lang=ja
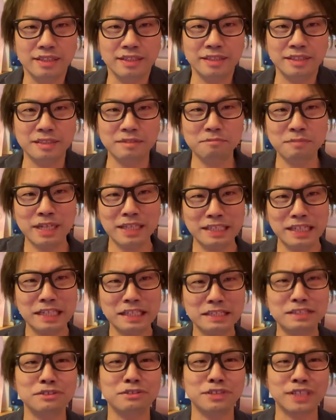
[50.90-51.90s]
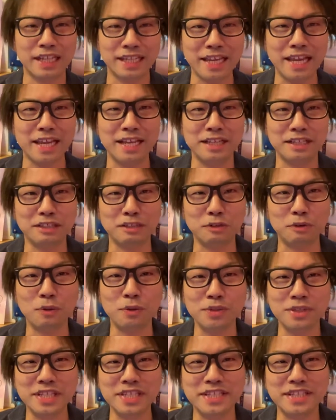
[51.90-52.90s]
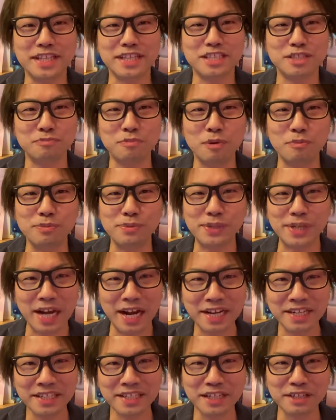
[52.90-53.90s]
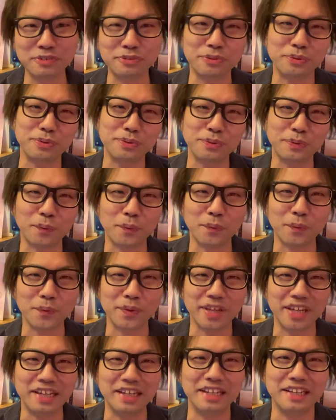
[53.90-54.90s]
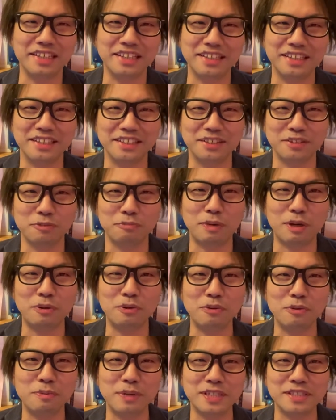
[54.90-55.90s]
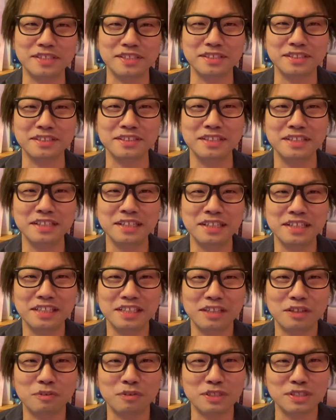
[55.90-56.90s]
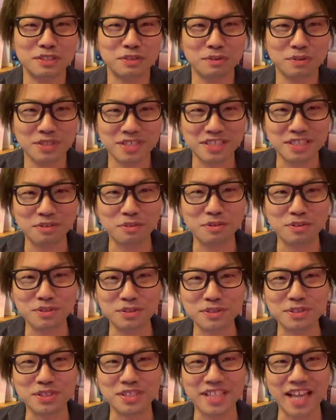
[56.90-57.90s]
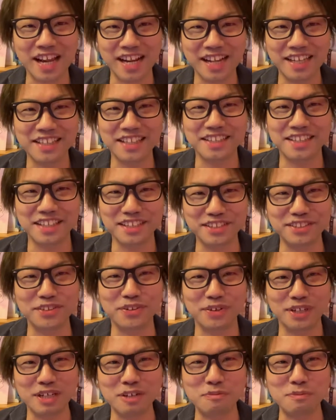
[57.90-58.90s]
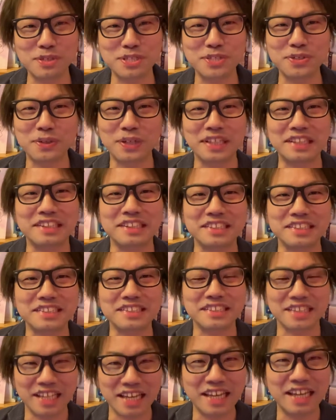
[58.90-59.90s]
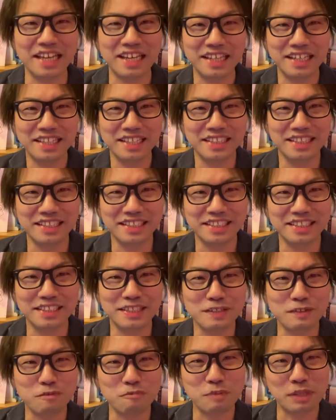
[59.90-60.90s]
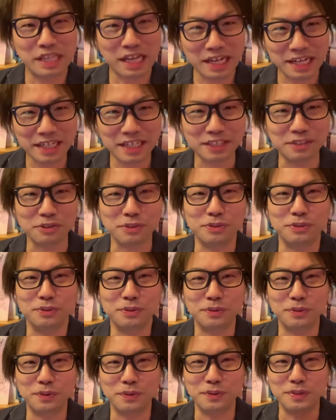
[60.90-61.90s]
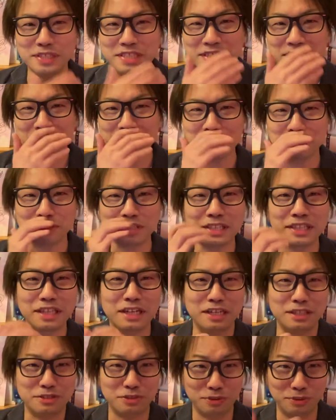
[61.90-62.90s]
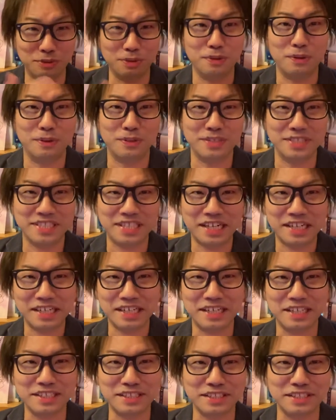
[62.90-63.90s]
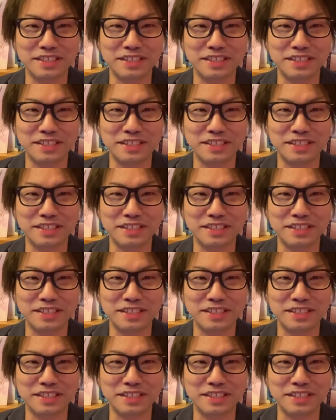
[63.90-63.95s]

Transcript: まあ、なんていうんですかね、本人たちも無観客というところで、えっ、ー、と、パフォーマンス、これ少し一人ずつ差が出てるのが面白かったですね。まあ、誰がというのをいちいち言ってたらちょっと時間かかりすぎ